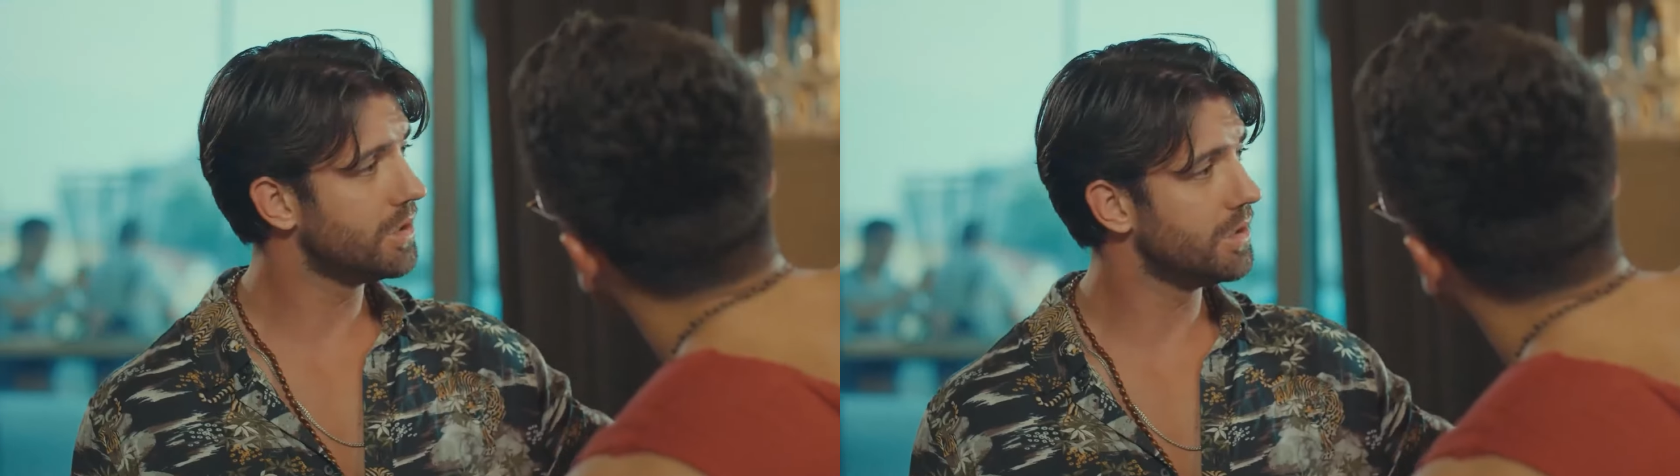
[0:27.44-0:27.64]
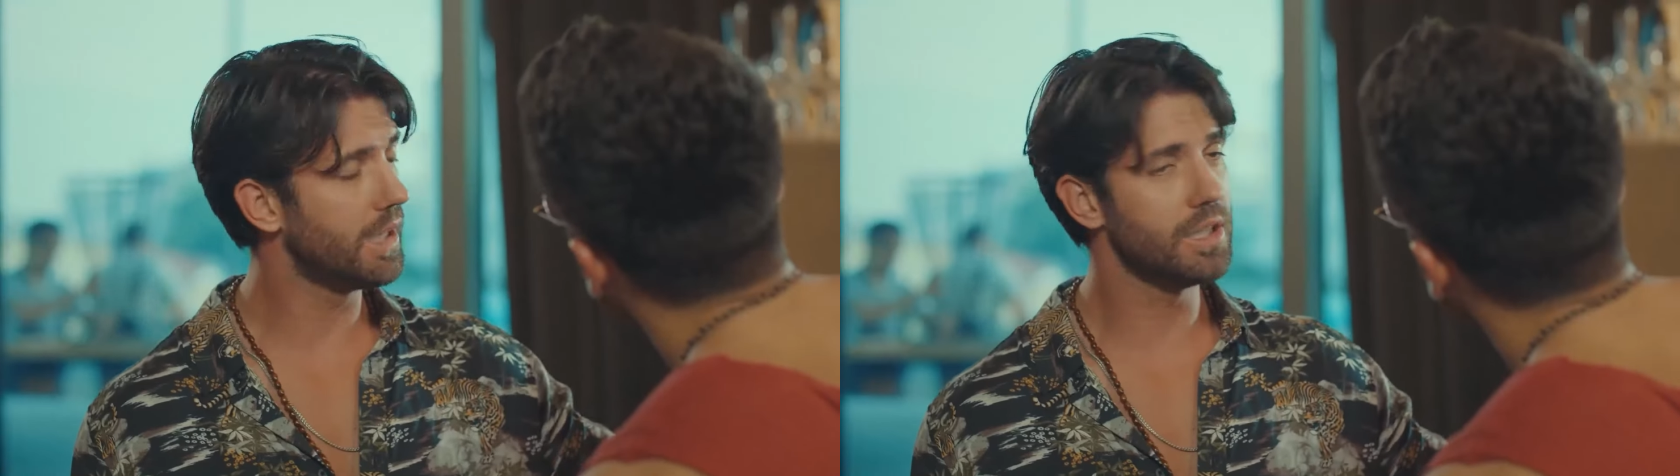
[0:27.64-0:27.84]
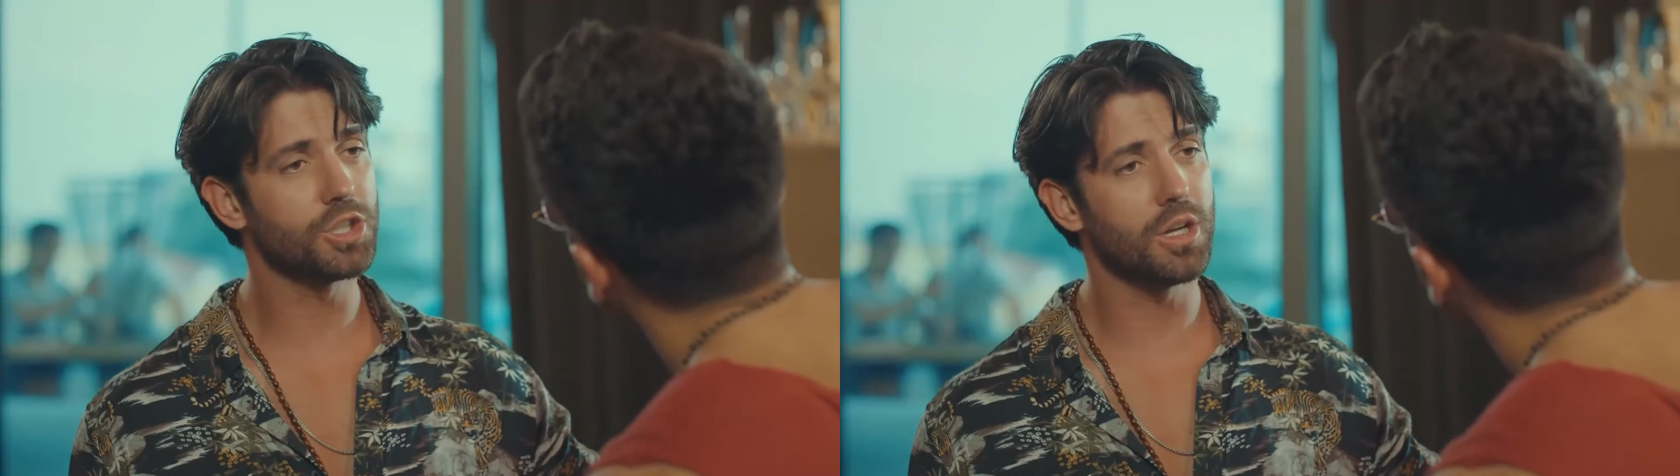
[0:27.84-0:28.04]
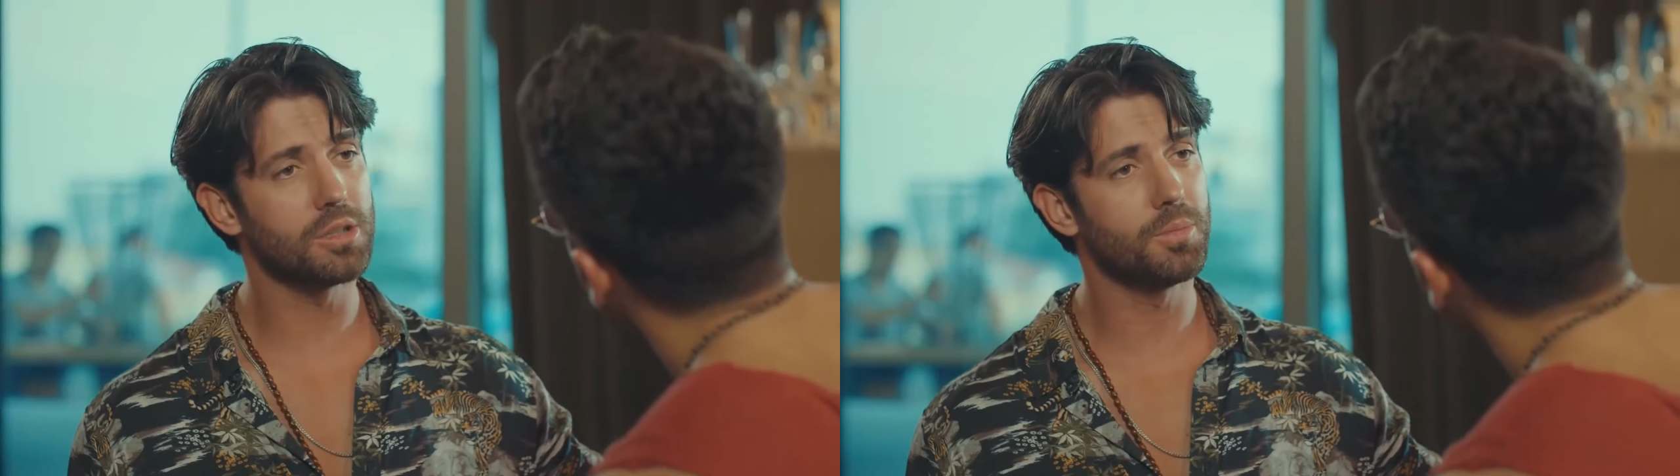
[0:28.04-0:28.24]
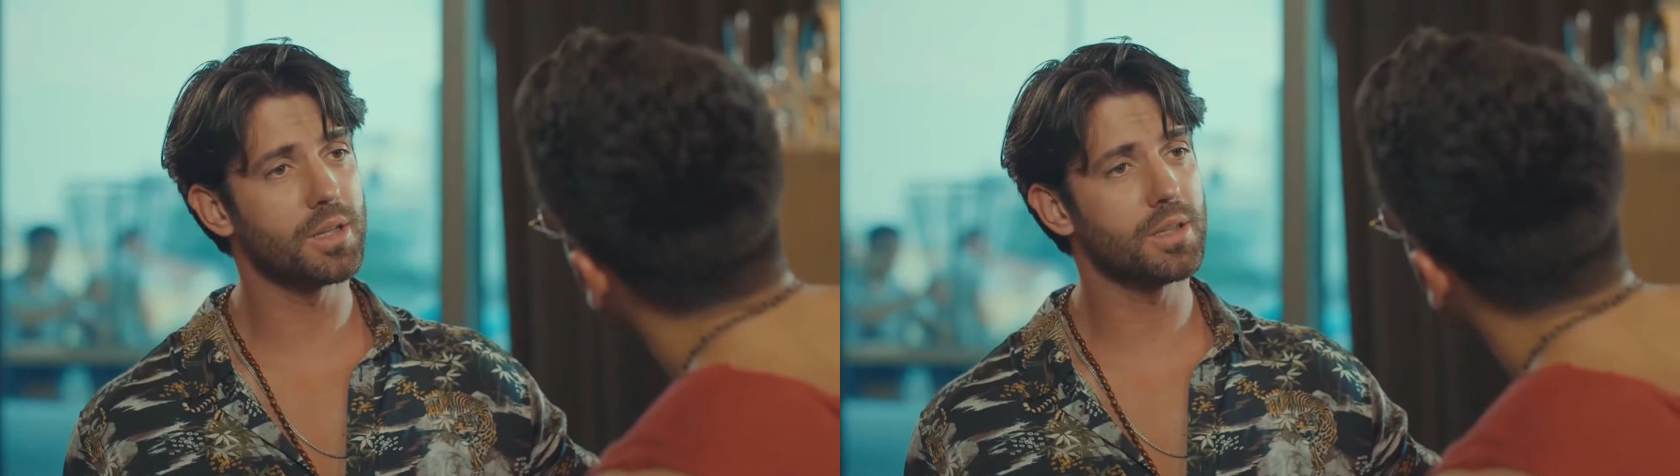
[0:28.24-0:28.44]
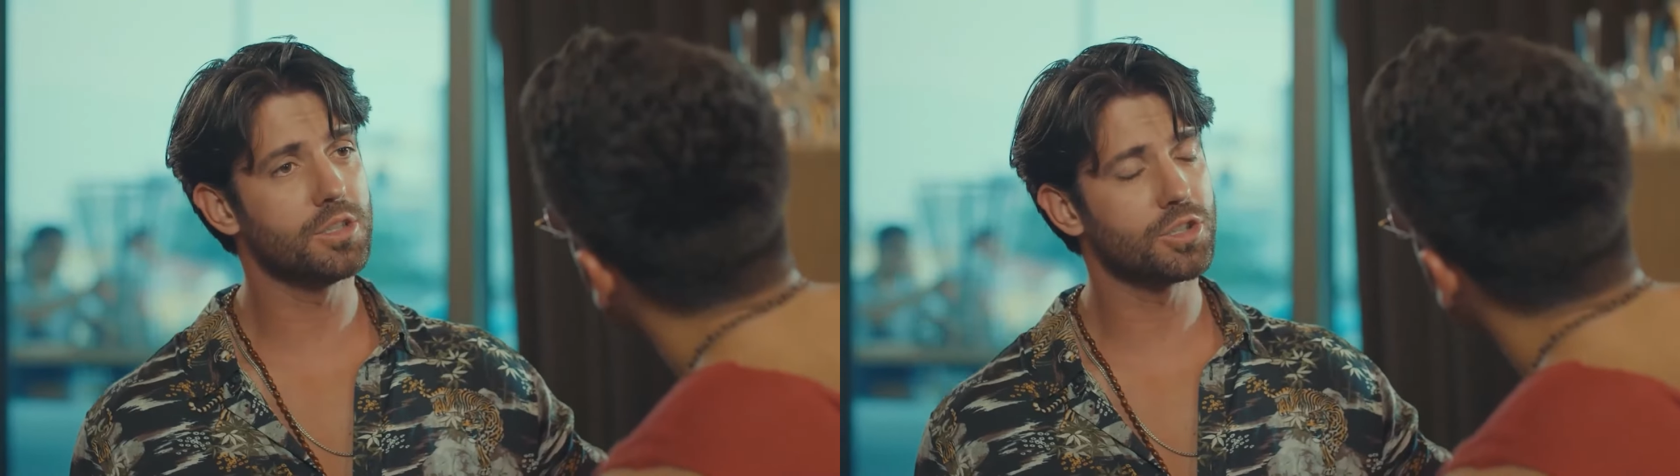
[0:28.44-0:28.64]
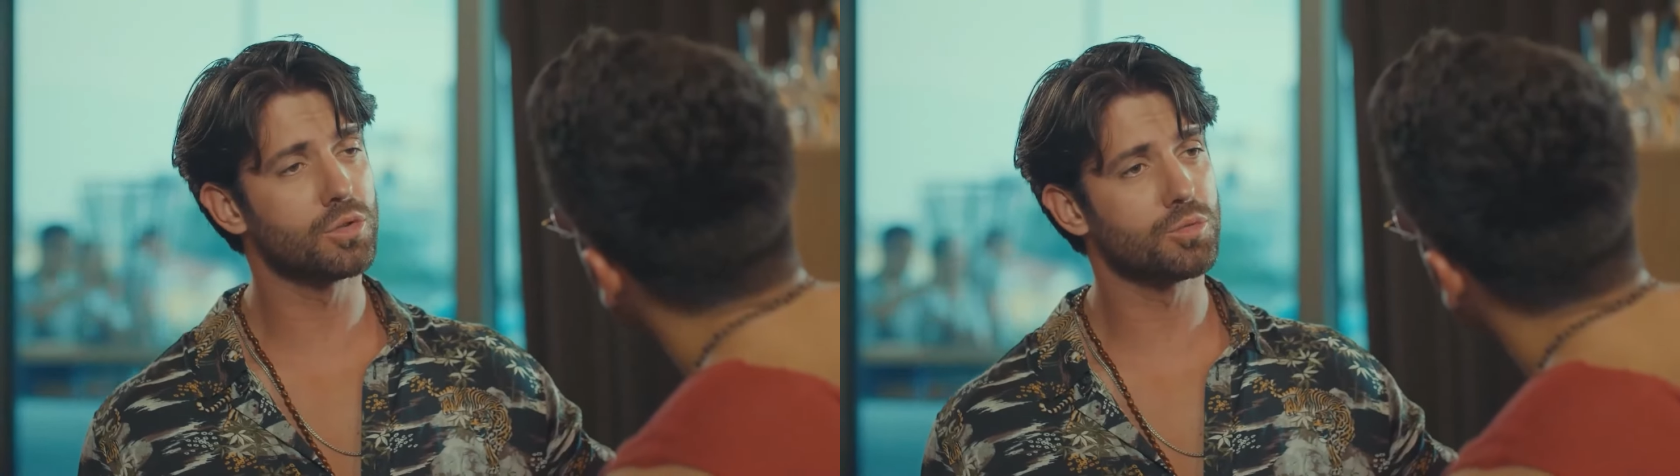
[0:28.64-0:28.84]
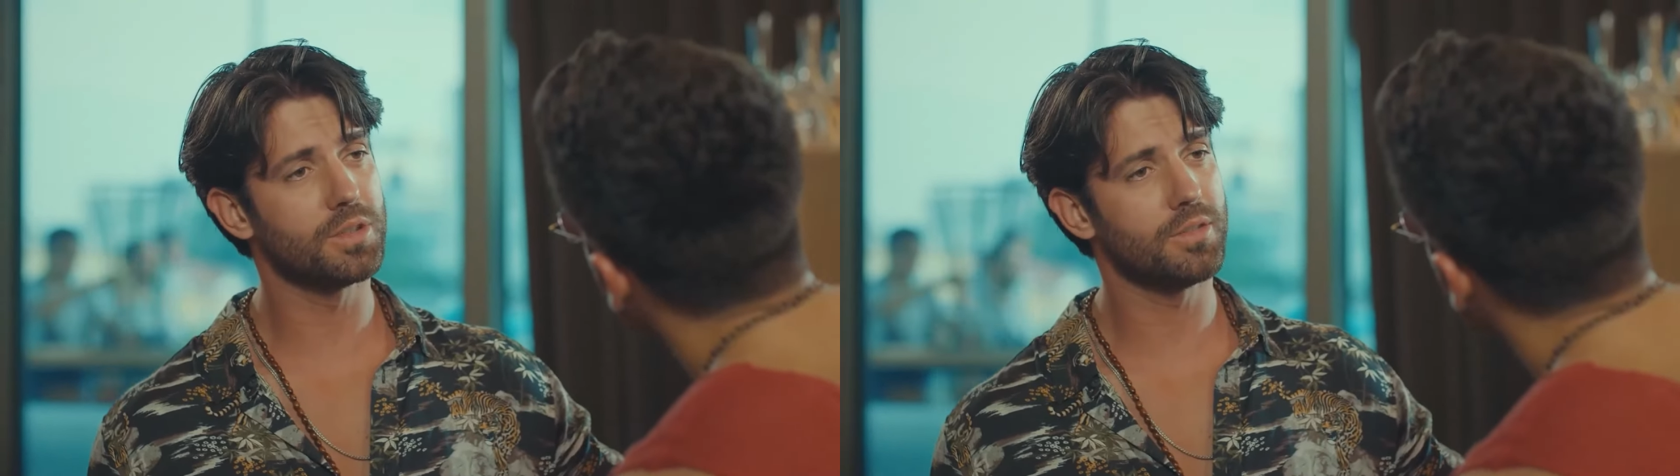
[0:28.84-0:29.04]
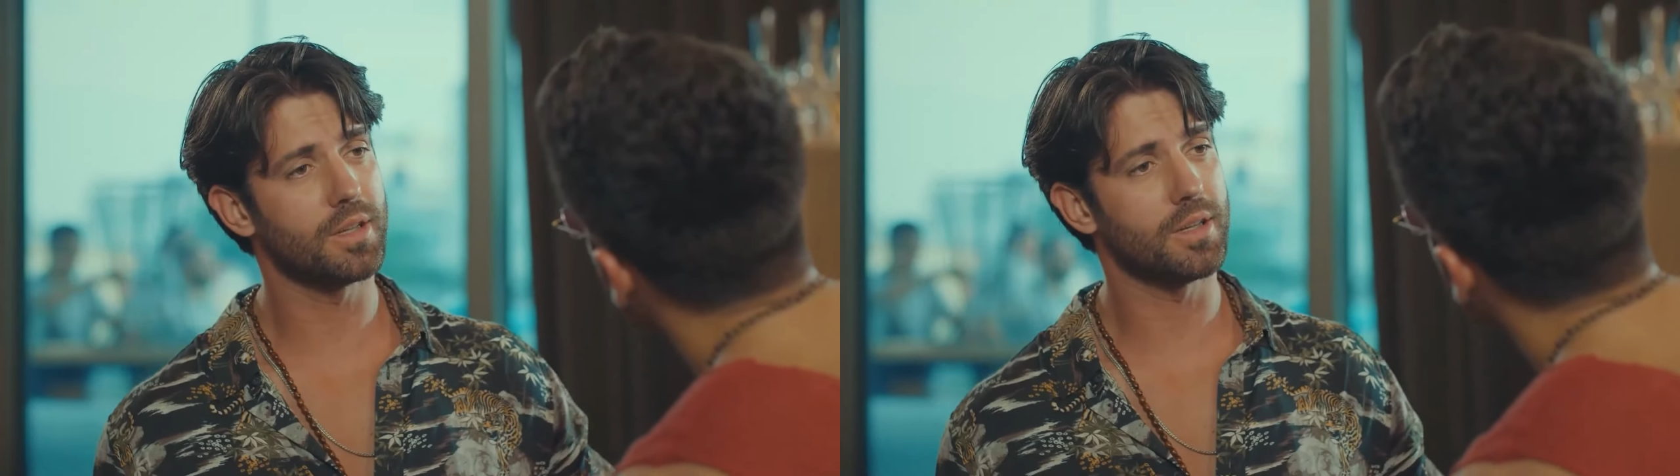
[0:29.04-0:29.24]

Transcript: الصبية اللي وظفتها بالعلاقات